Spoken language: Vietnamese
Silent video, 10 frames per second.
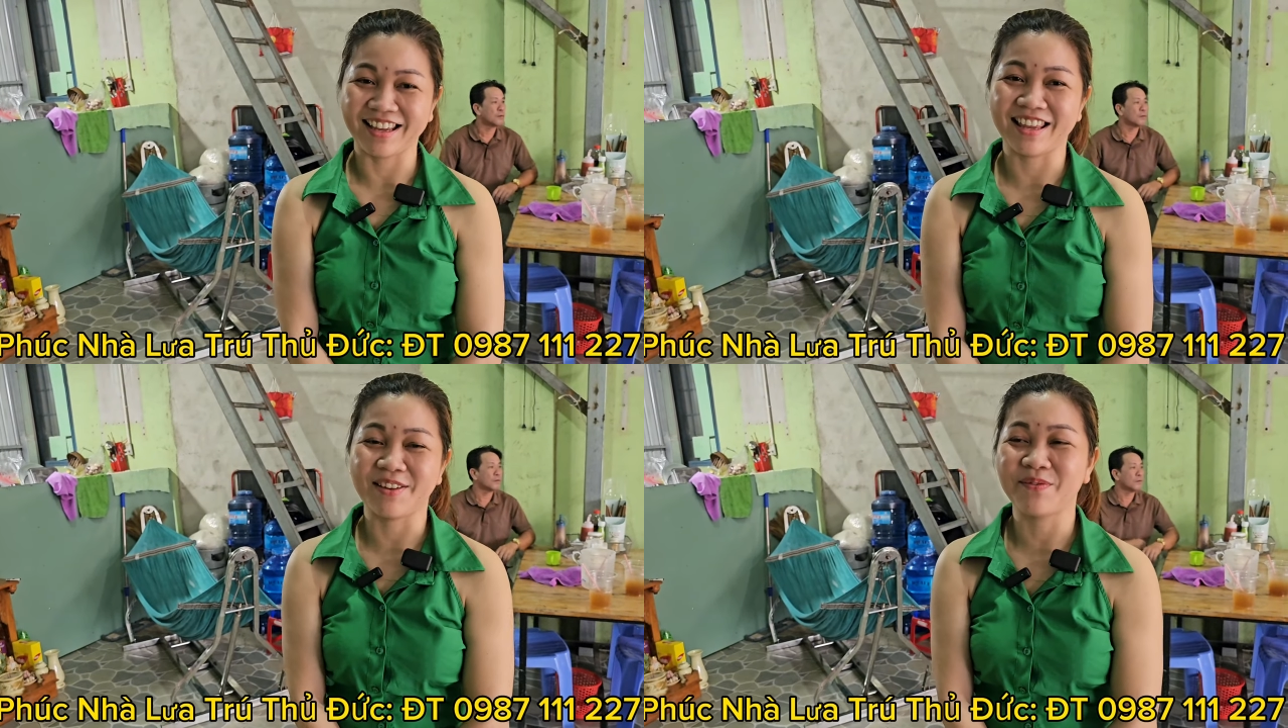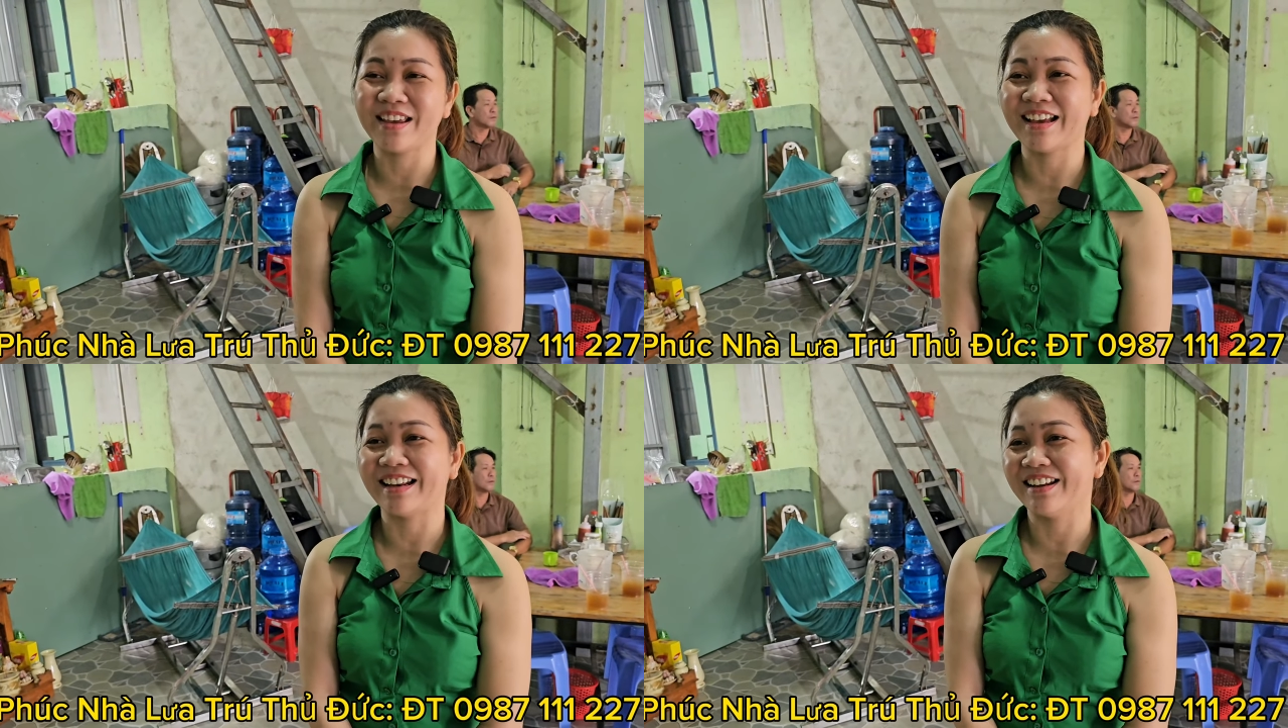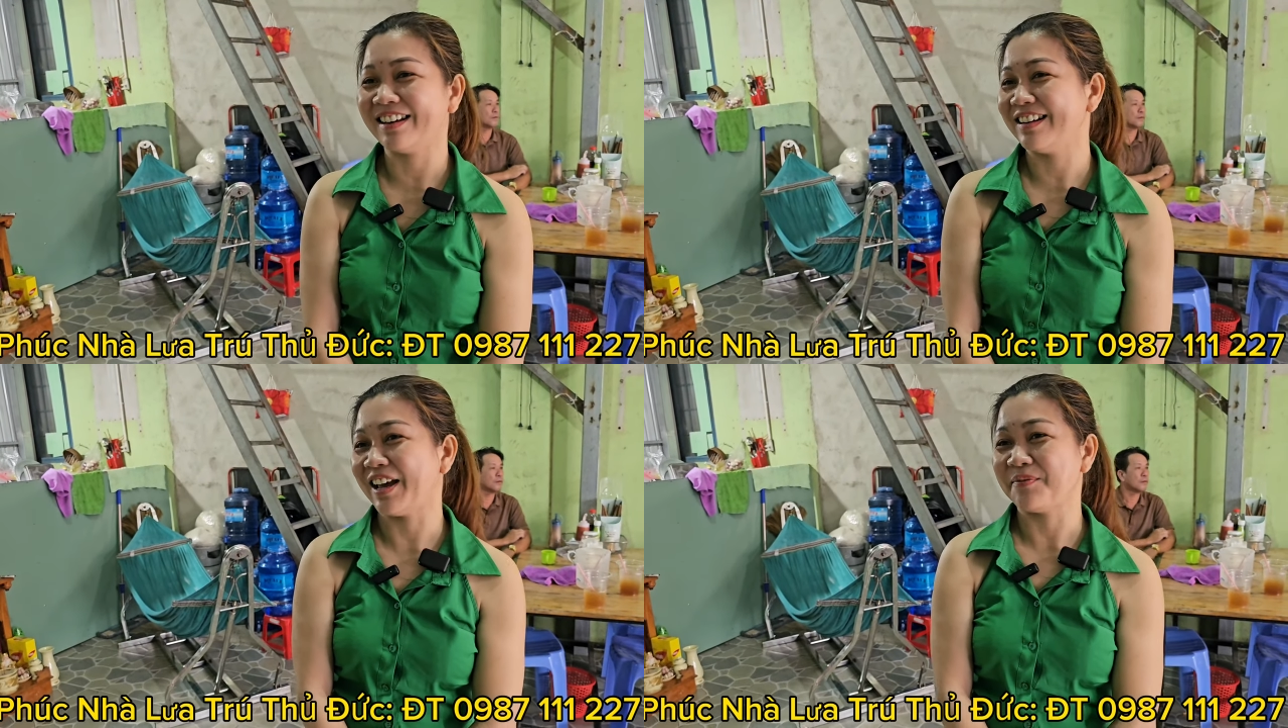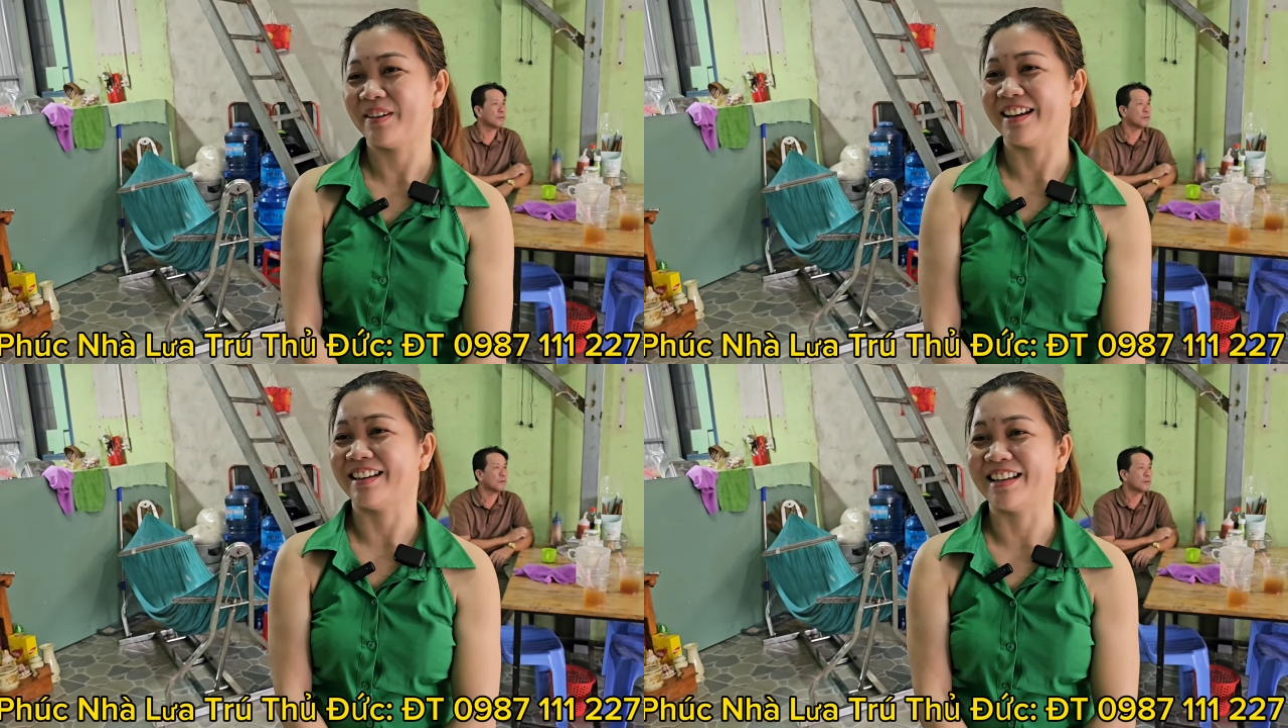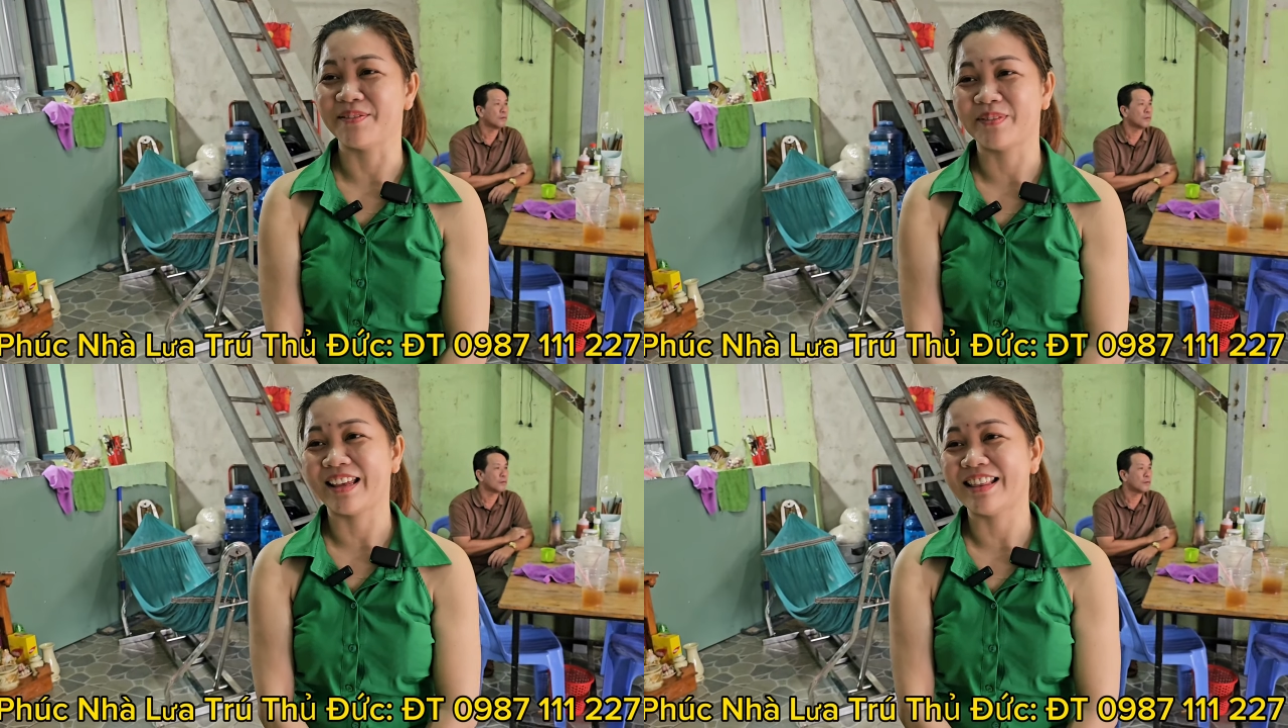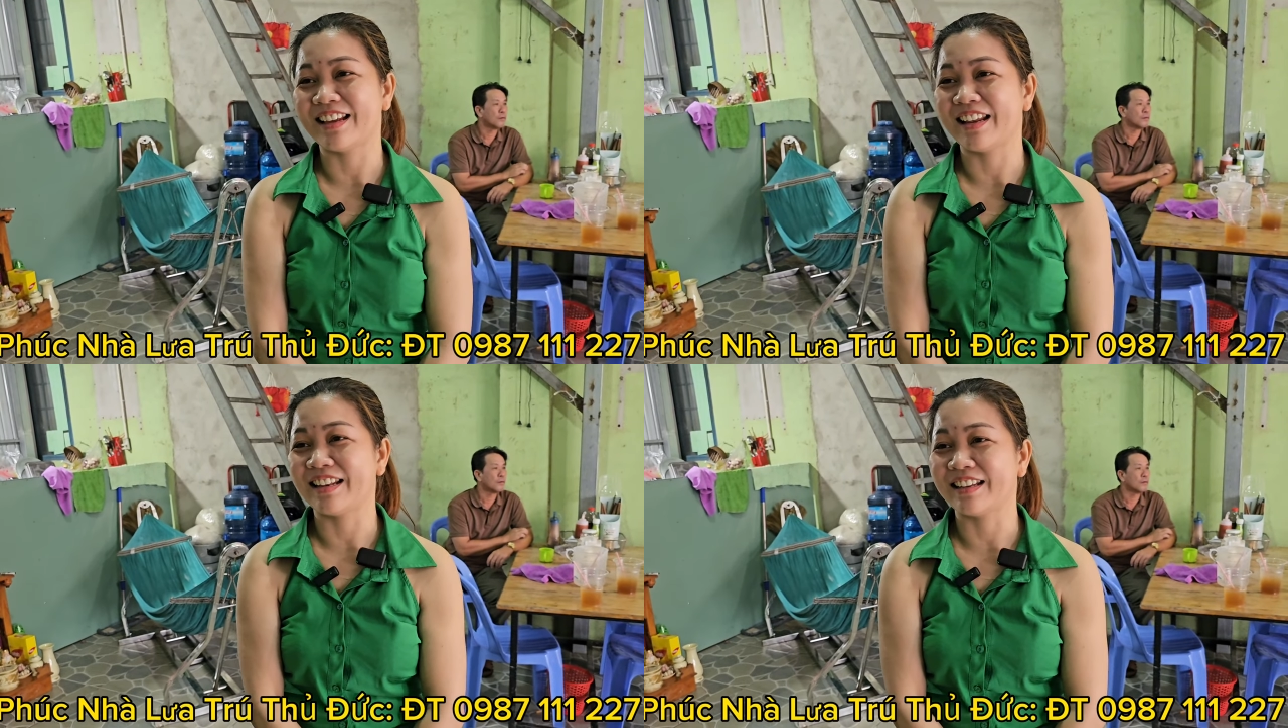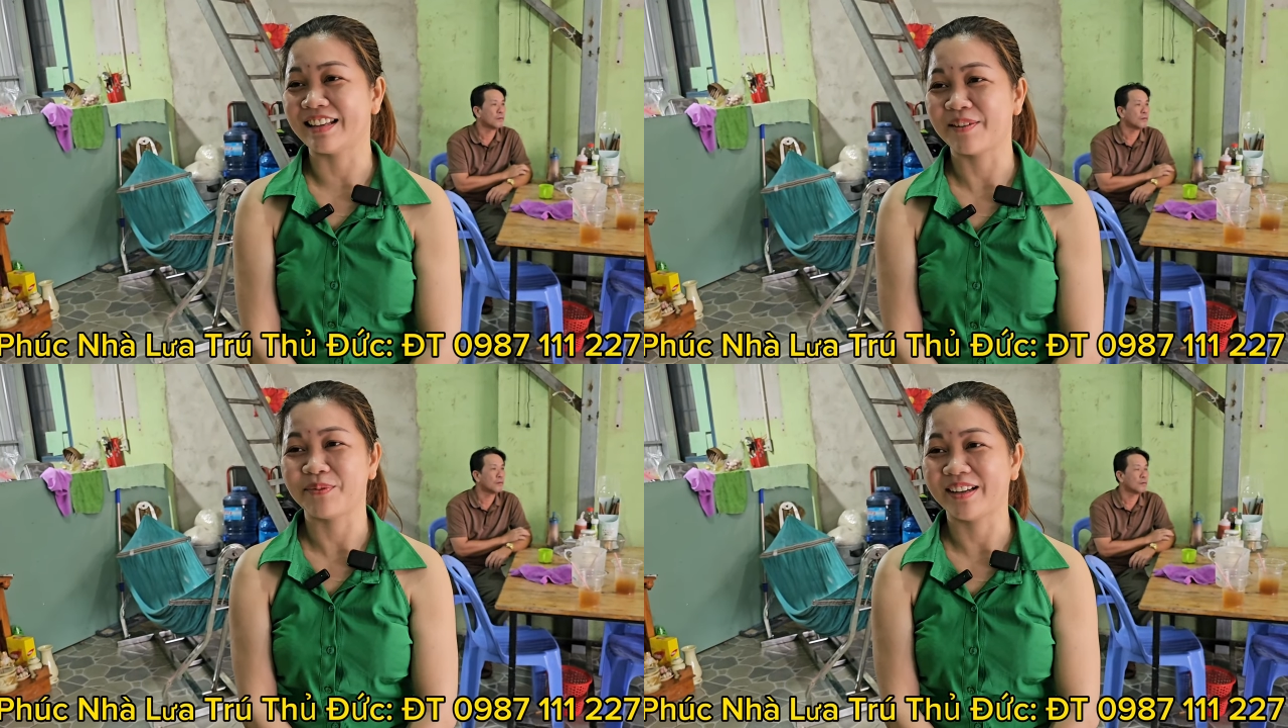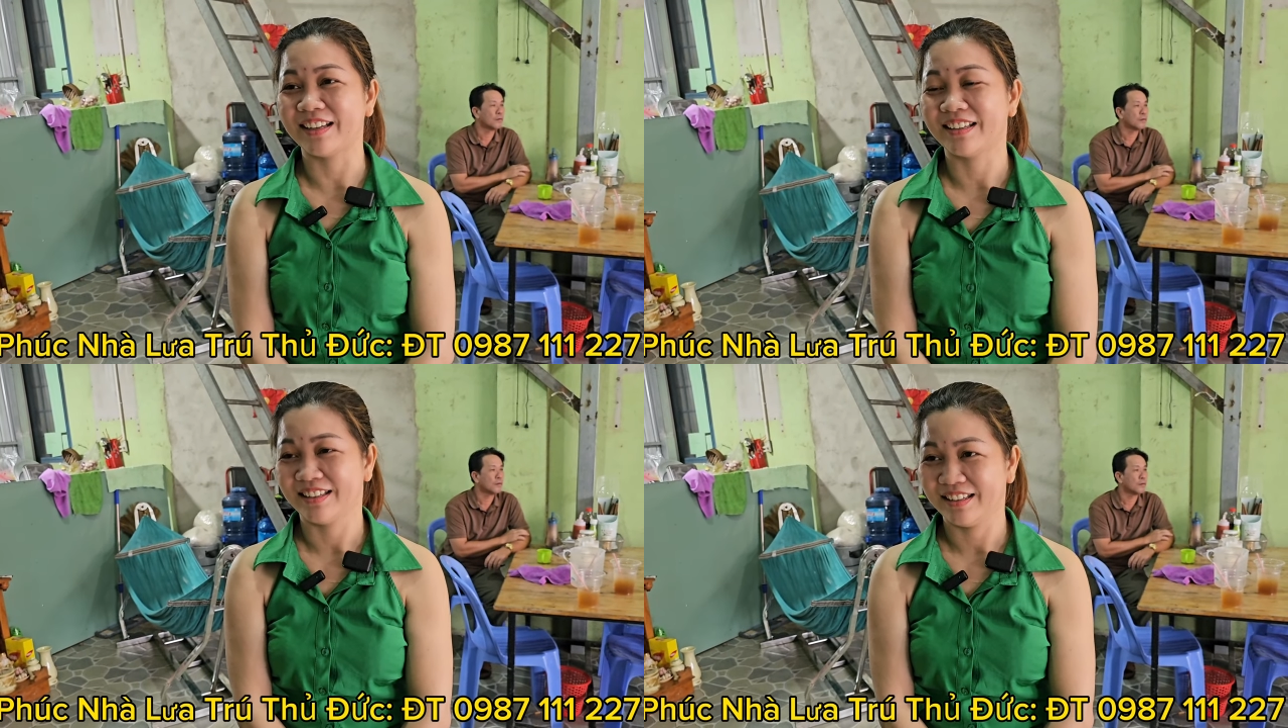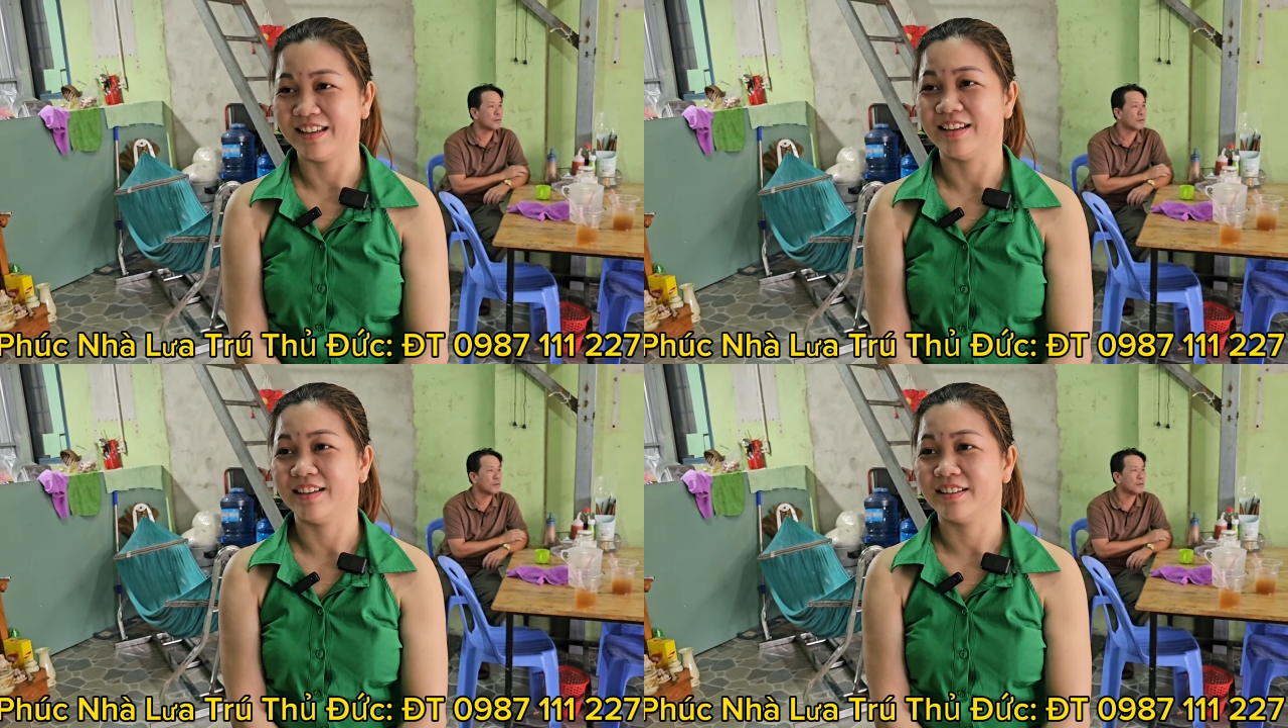thì à, em biết anh đó thứ năm rồi thì em lấy tên anh năm dạ dạ